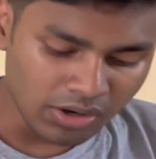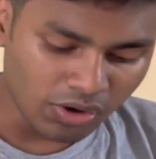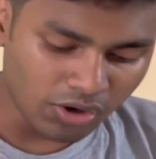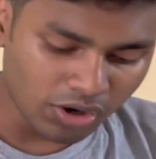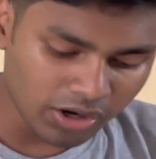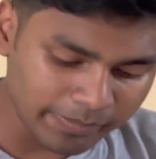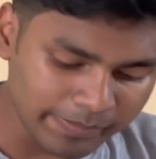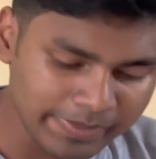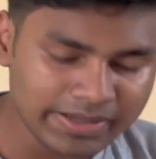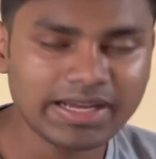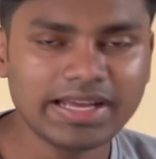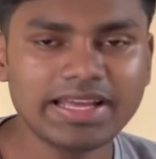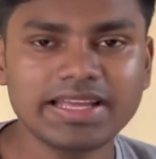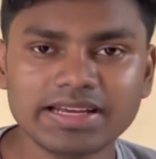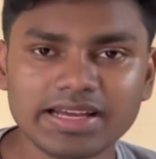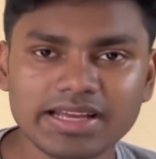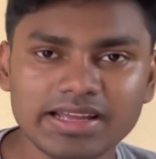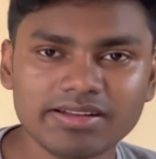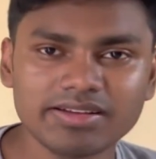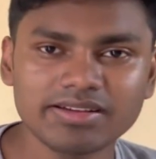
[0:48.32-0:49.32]
और भी कहीं
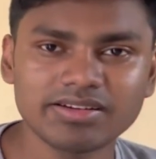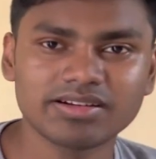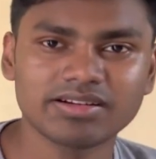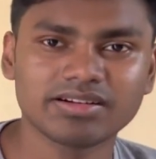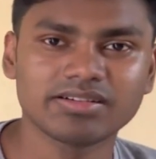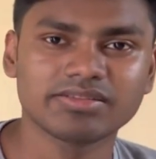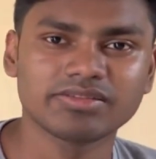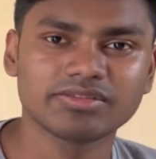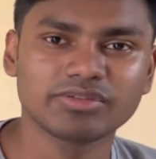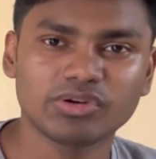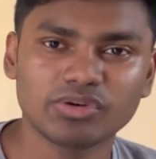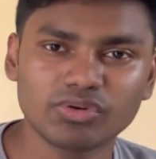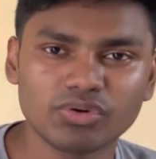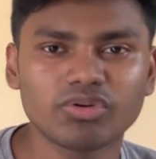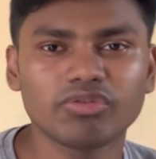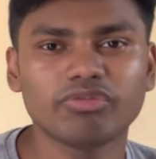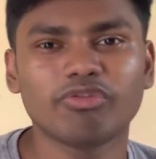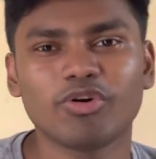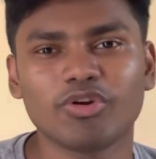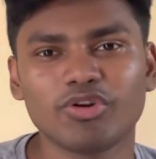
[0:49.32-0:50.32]
कहीं उन लोगों
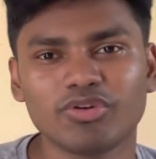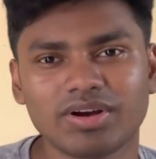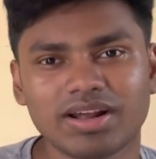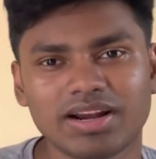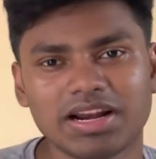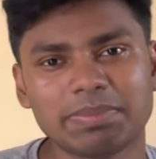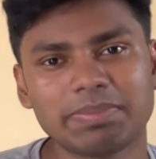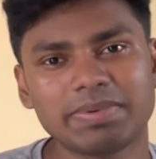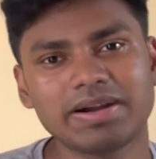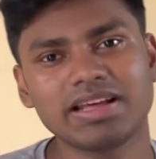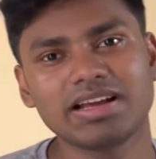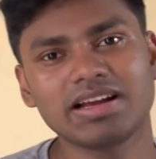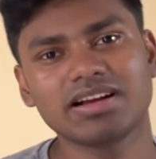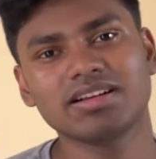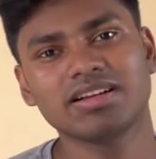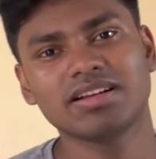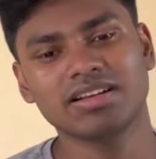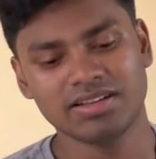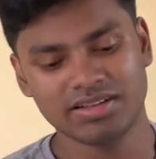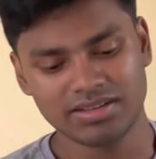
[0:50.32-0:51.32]
को फॉलो करना पड़ेगा
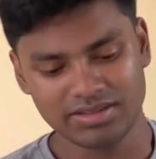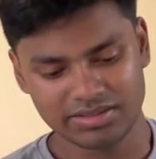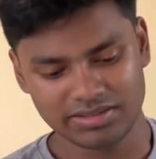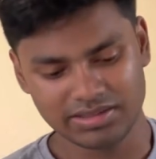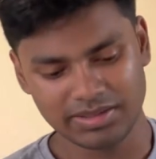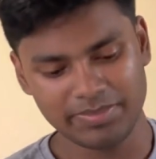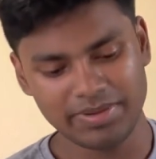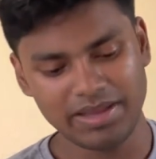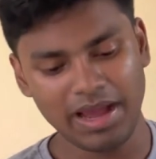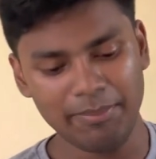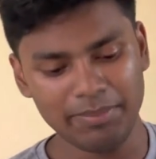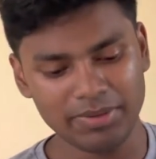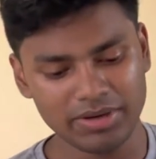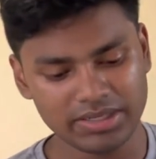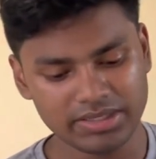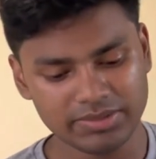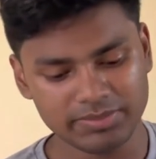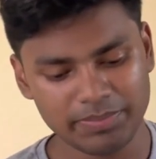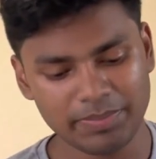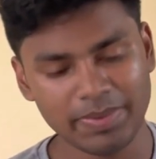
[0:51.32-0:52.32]
तभी आप
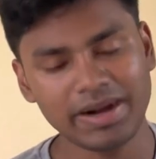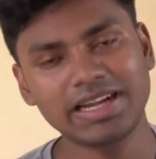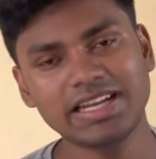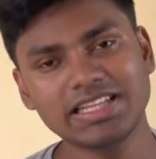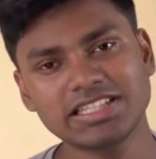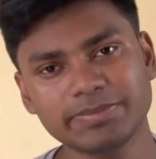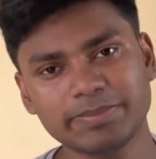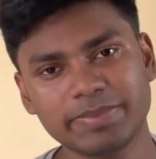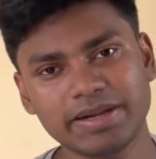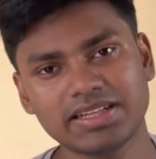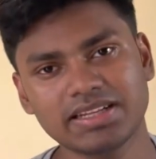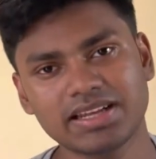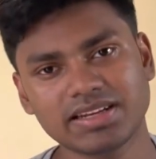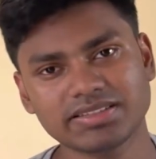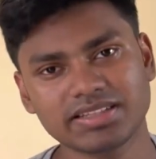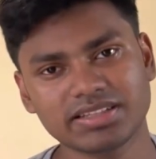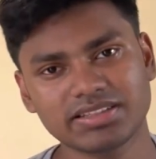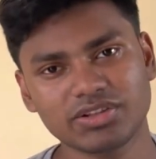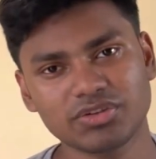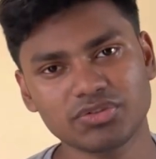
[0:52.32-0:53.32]
इनमें पार्टिसिपेट कर
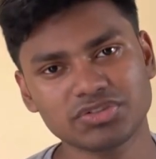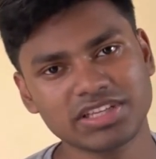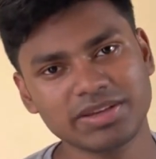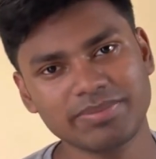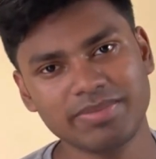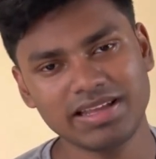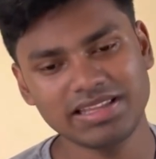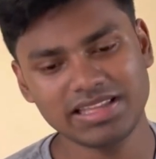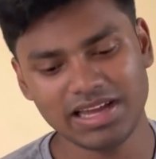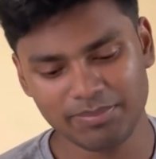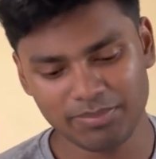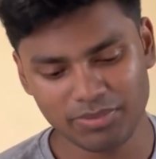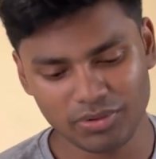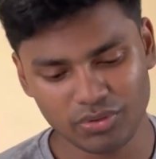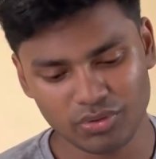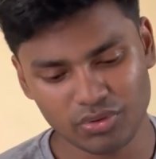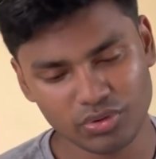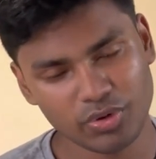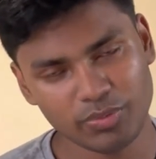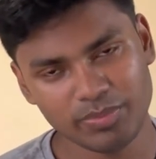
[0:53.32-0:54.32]
सकते हैं उसके बाद आप
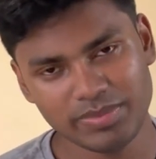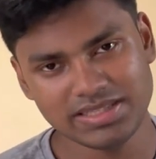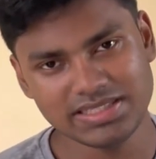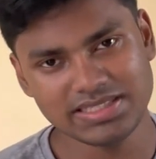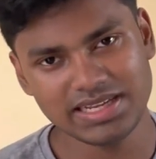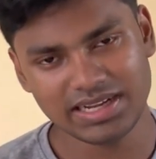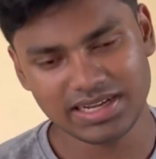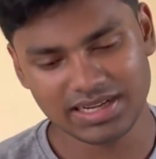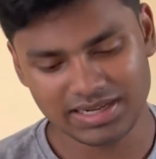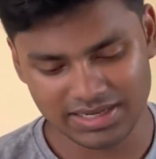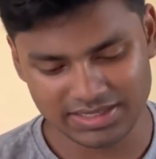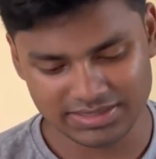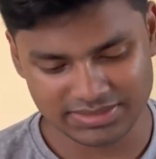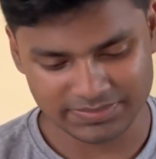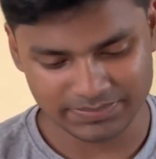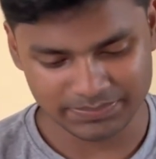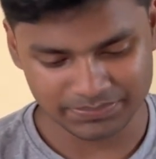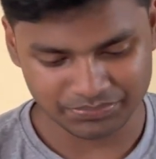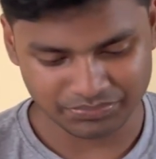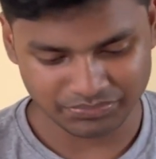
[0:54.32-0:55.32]
लोगों को मिल जाएगा गाइज
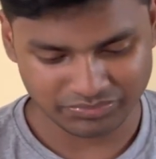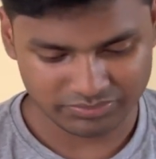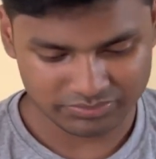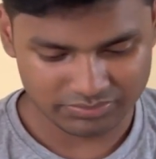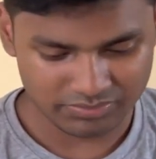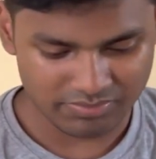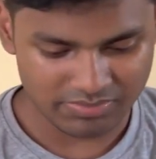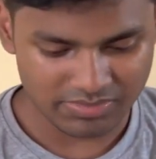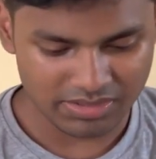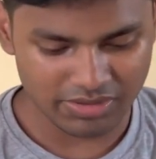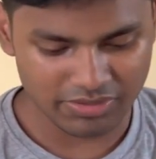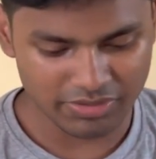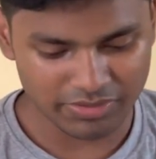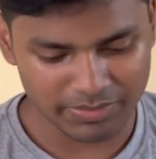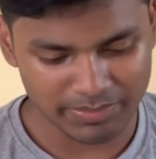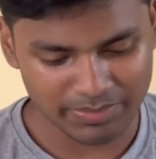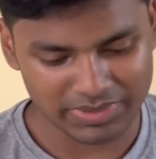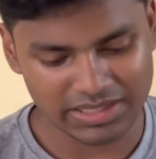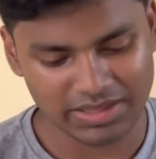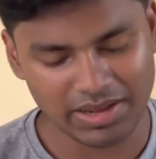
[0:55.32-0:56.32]

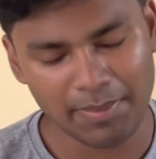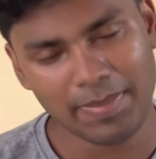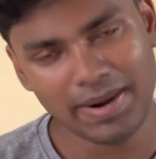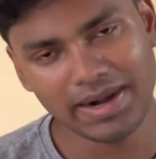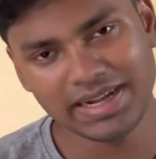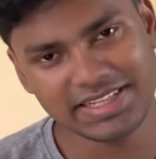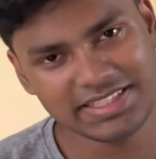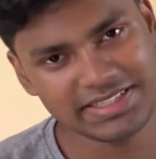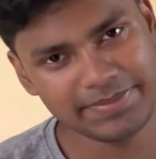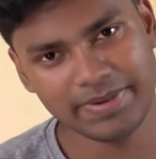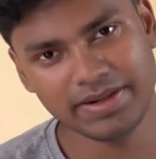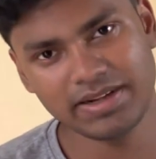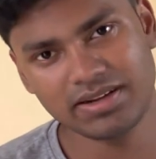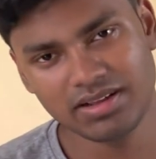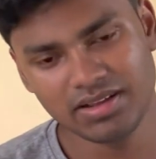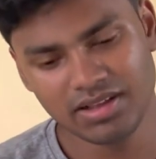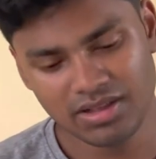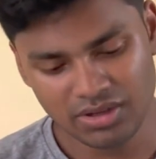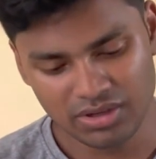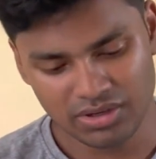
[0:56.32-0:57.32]
मतलब आप पार्टिसिपेट
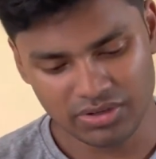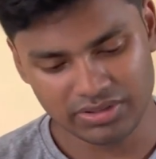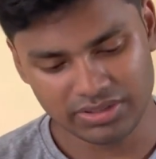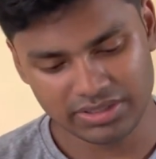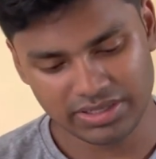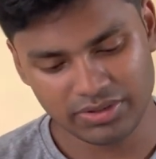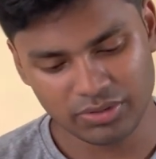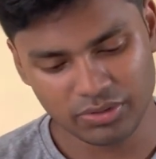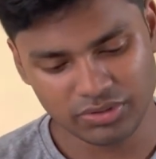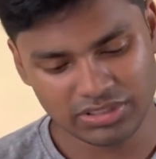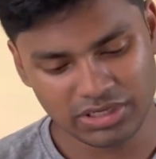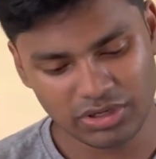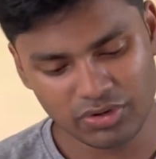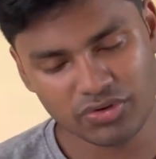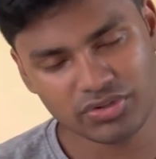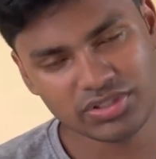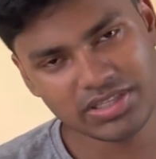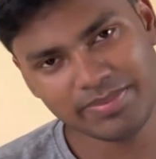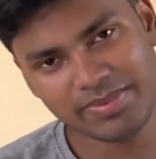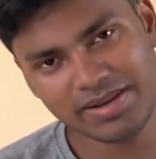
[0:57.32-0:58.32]
एक्सेप्टेड हो जाओगे
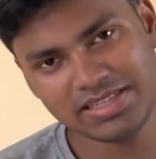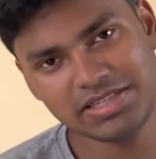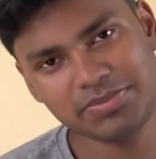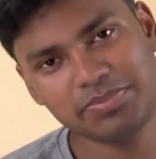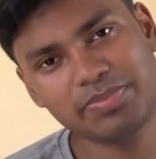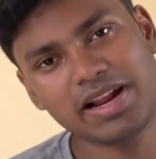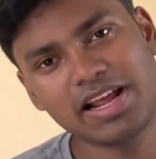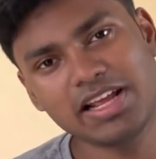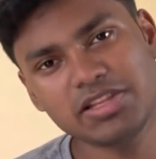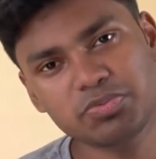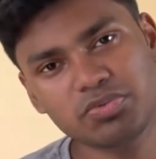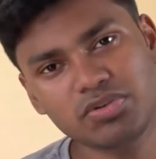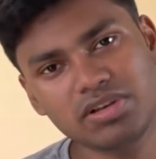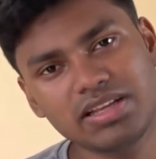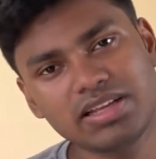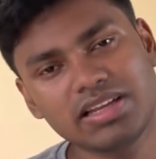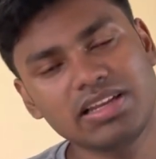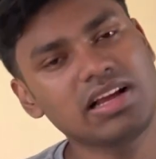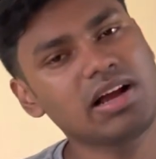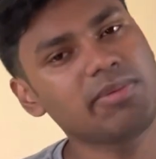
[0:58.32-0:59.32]
उसके बाद जब प्राइस पुल
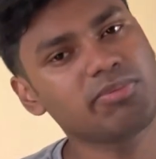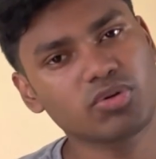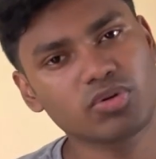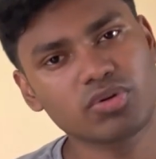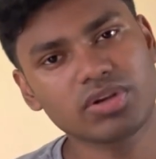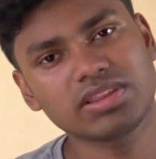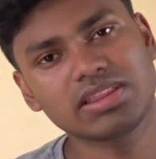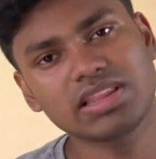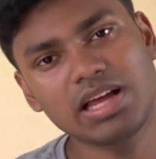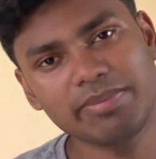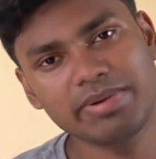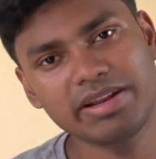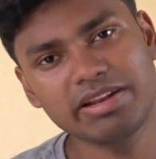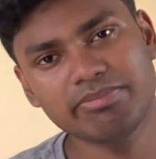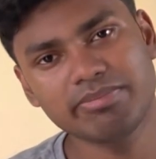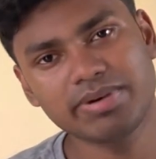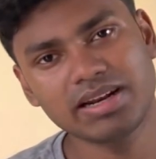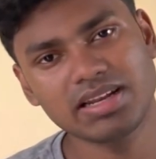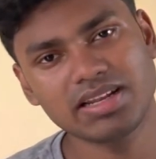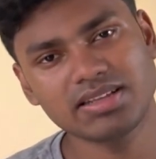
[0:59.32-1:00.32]
निकलेगा आपको कितना भी
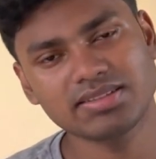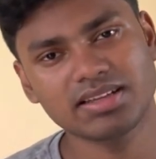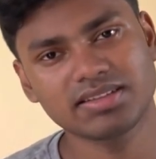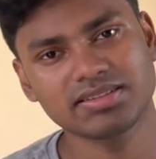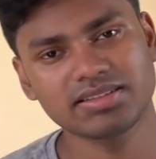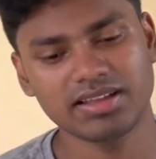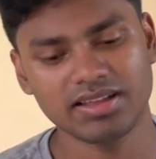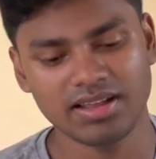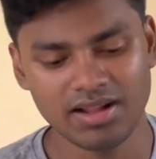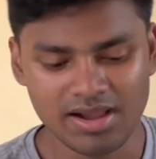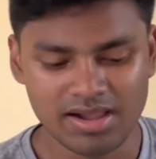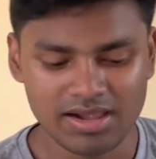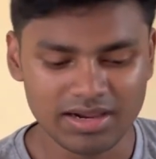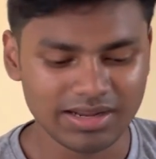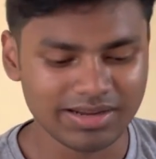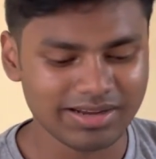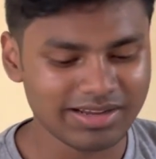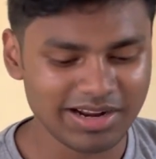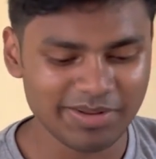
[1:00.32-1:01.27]
नंबर लग सकते हैं अगर